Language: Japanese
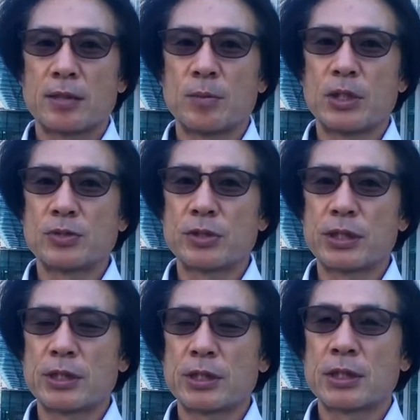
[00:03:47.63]
一緒
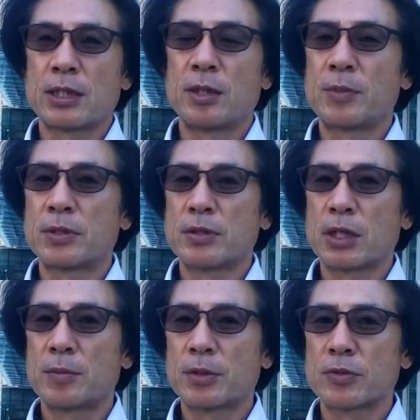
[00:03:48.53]
に頑張る
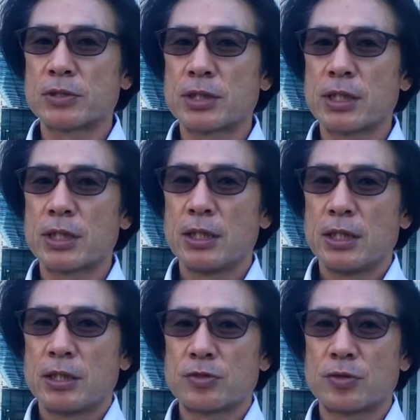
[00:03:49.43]
仲間として
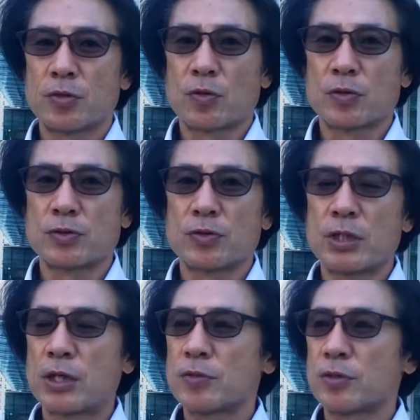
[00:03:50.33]
非常に心強い
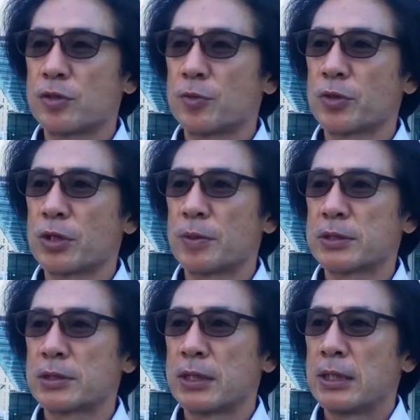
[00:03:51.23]
なというふうに思ってま
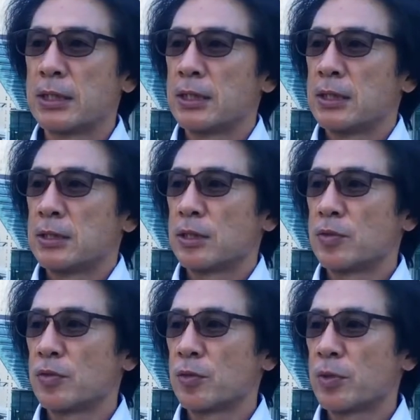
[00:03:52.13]
す。
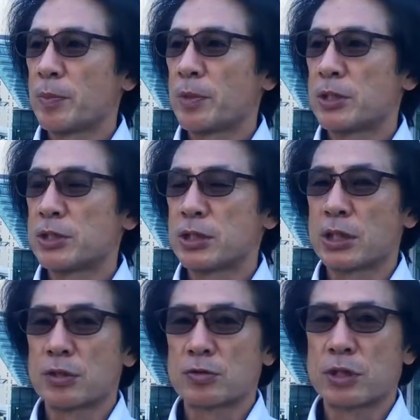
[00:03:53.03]
何よりもやっぱり地域
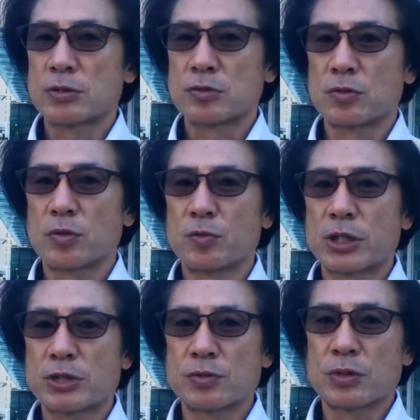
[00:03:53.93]
で育つ子ども
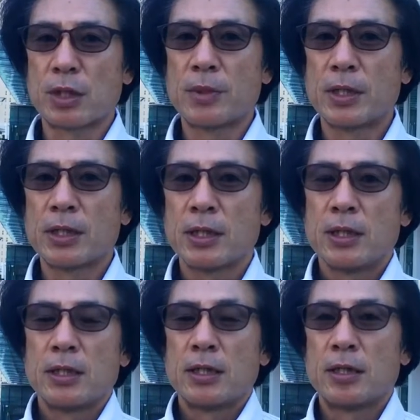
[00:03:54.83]
たちのため、
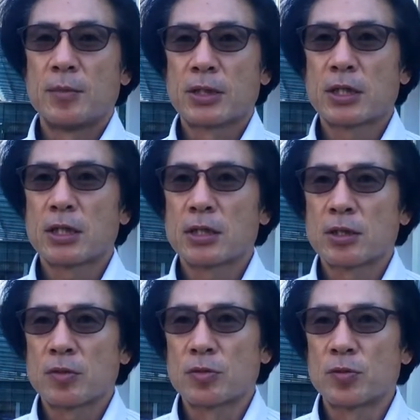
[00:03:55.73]
また
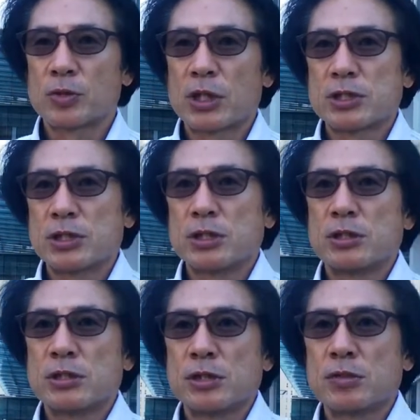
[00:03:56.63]
子どもたち
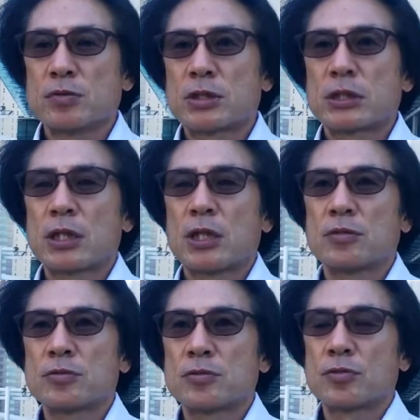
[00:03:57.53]
を支え
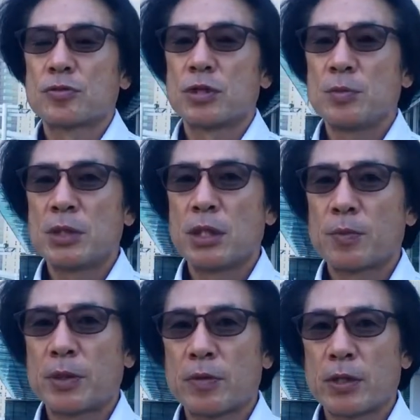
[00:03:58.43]
るという意味でやっ
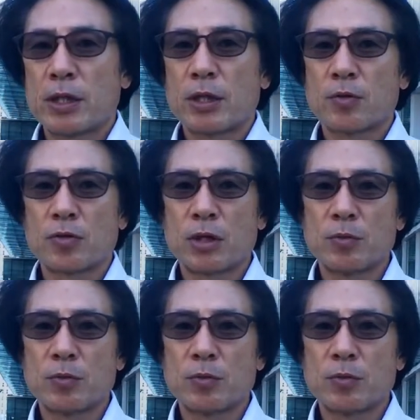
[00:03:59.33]
ぱり我々大人